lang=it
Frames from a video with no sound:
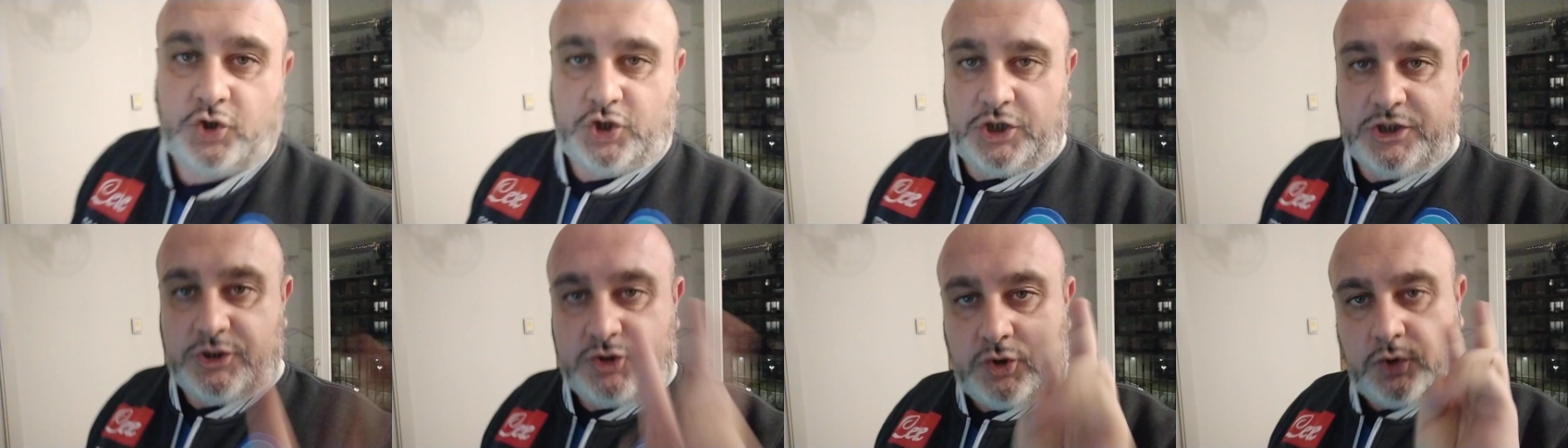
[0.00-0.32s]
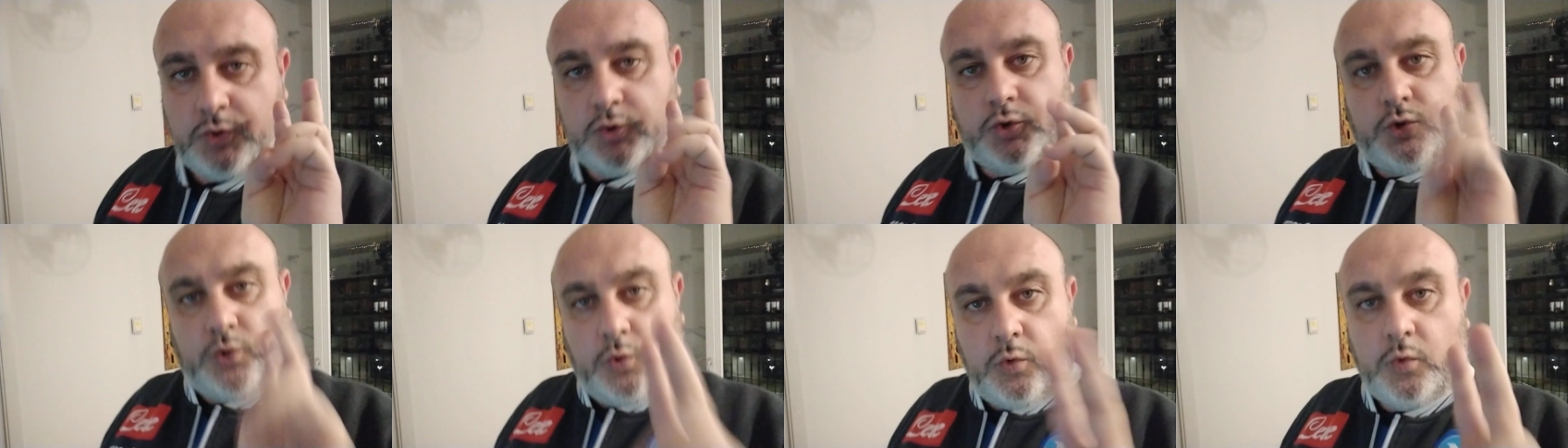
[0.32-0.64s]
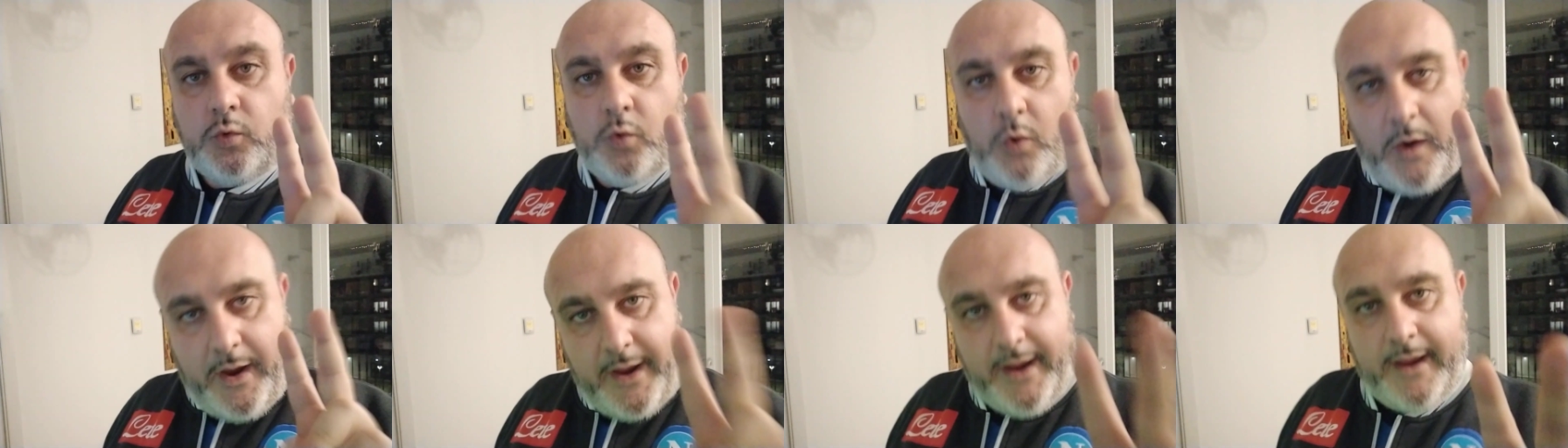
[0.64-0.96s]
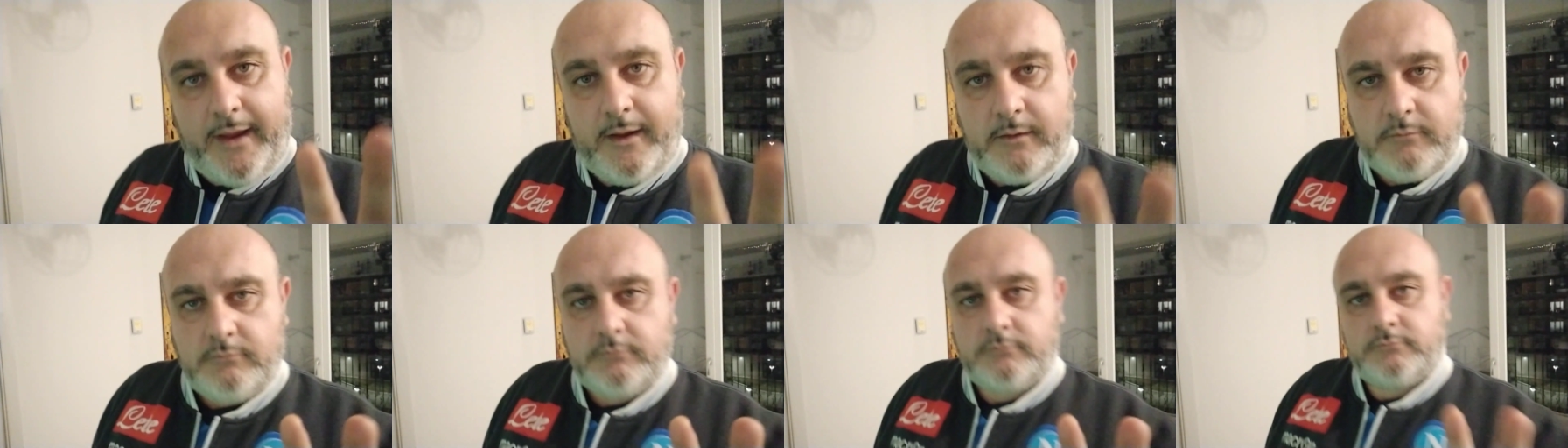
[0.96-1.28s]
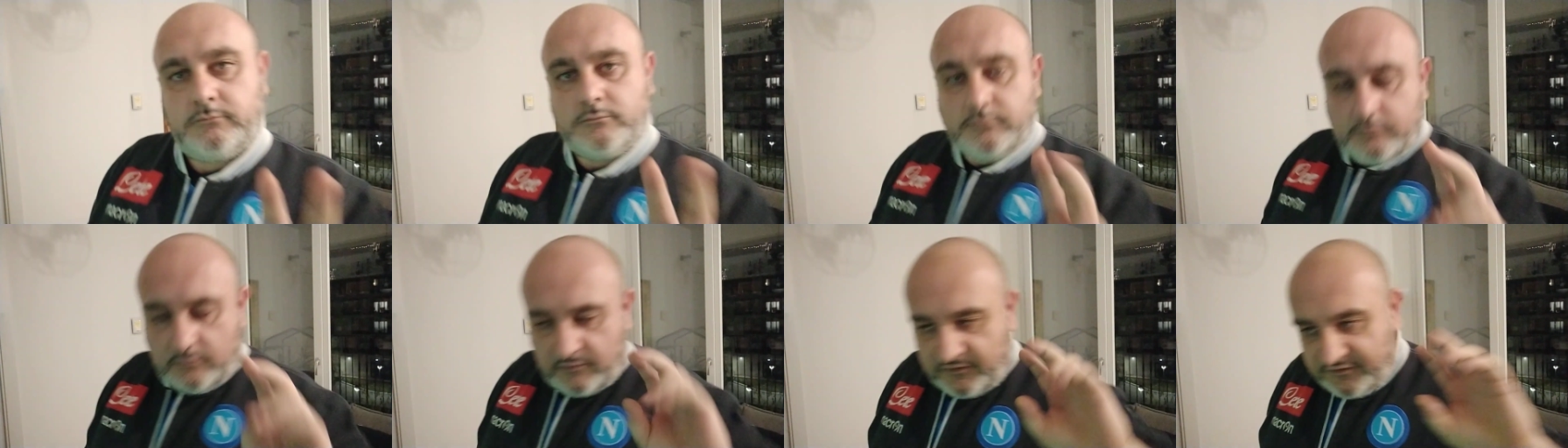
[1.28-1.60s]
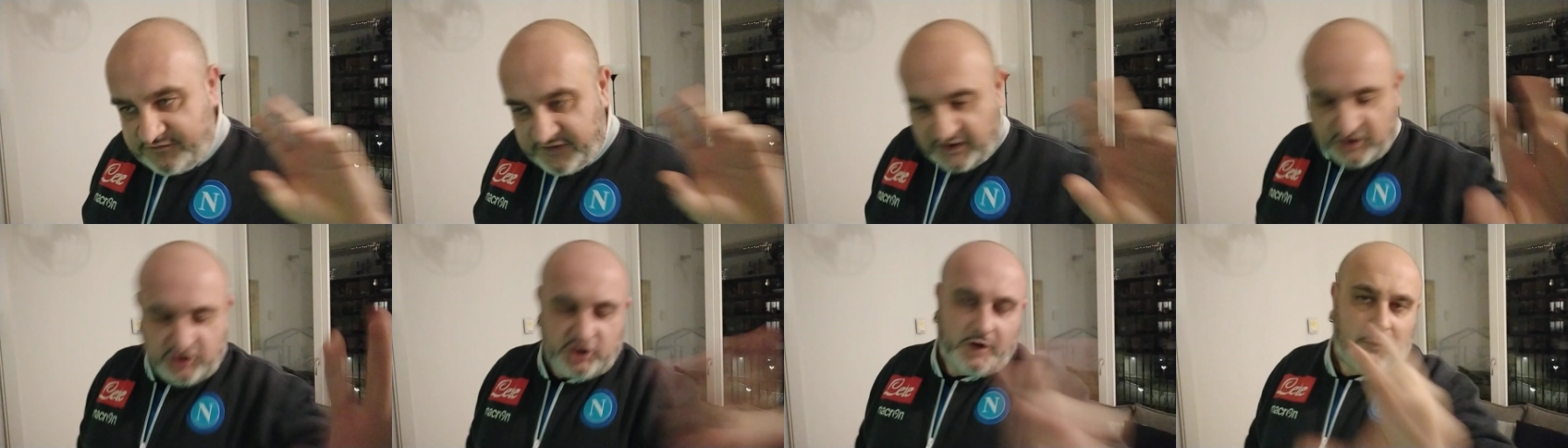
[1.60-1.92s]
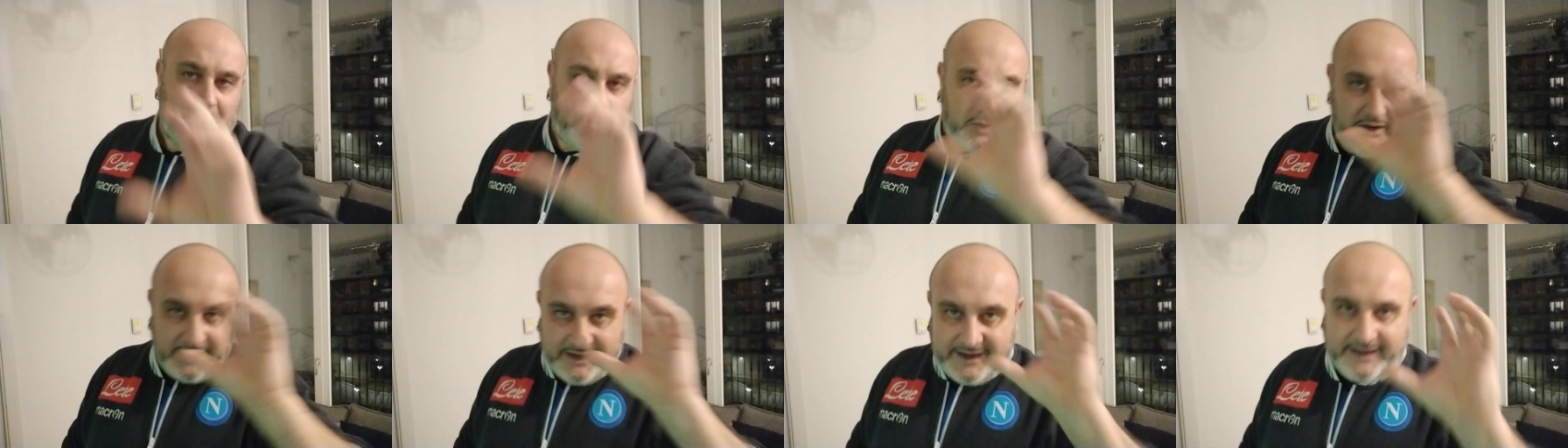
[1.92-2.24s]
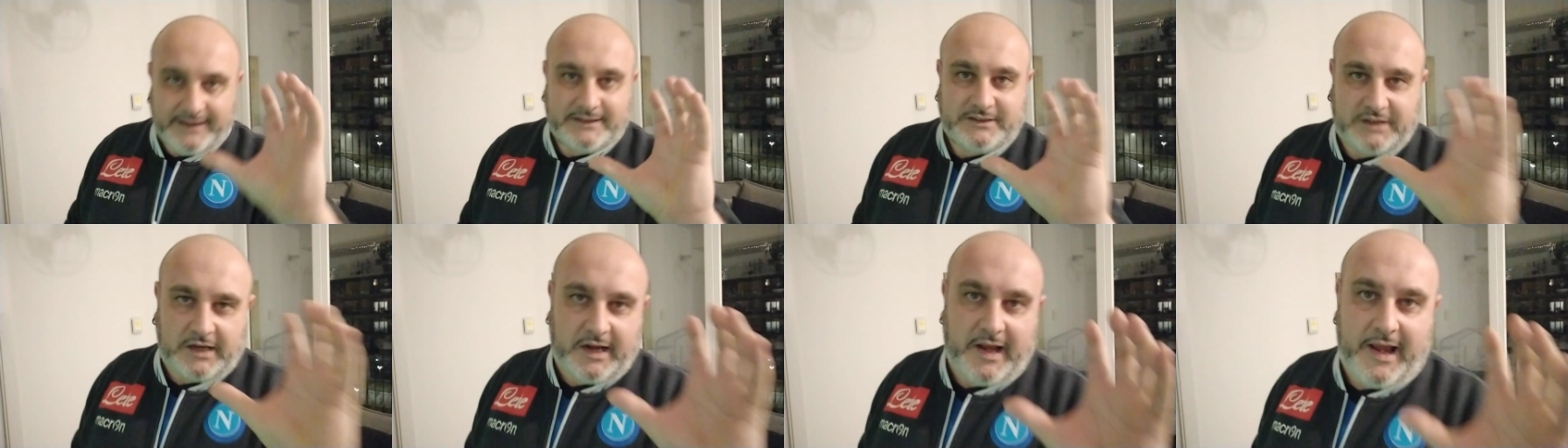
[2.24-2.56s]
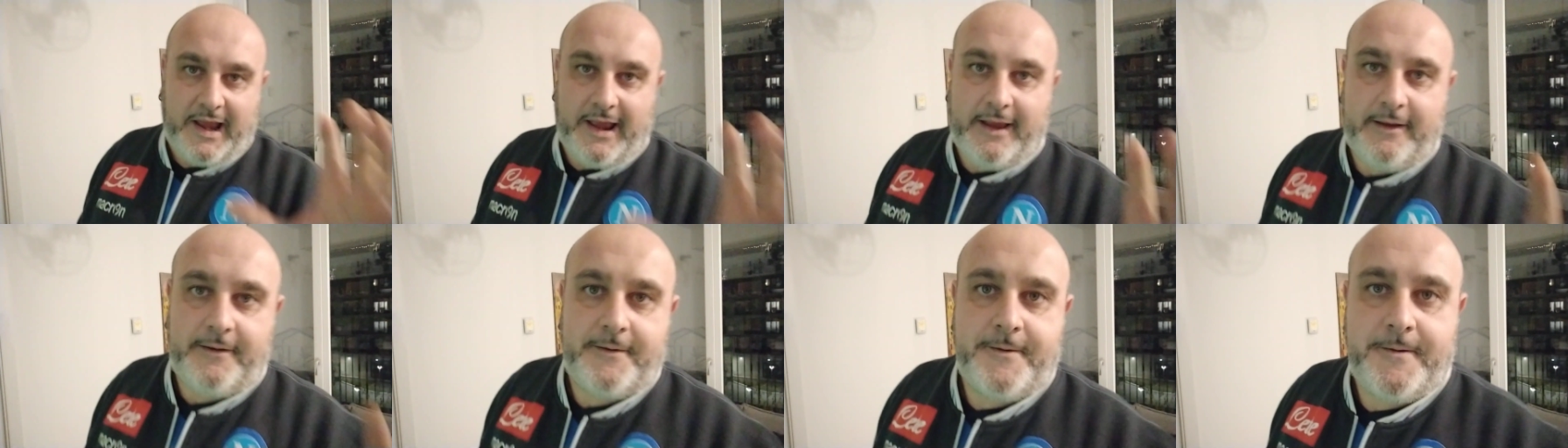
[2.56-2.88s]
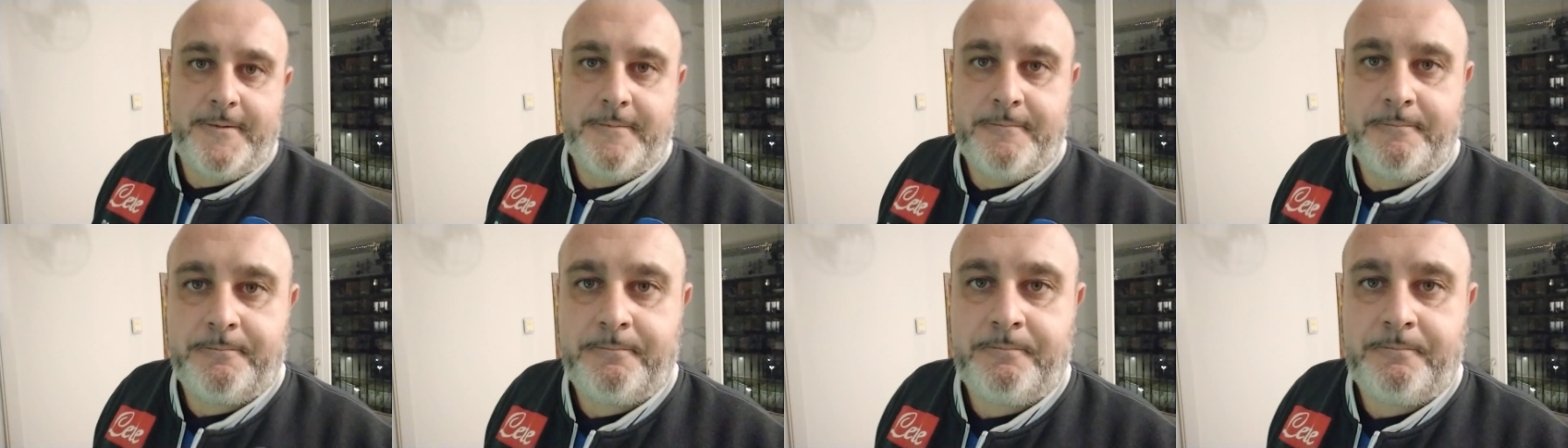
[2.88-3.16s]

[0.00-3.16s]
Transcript: ce ne sono due, facciamo anche tre.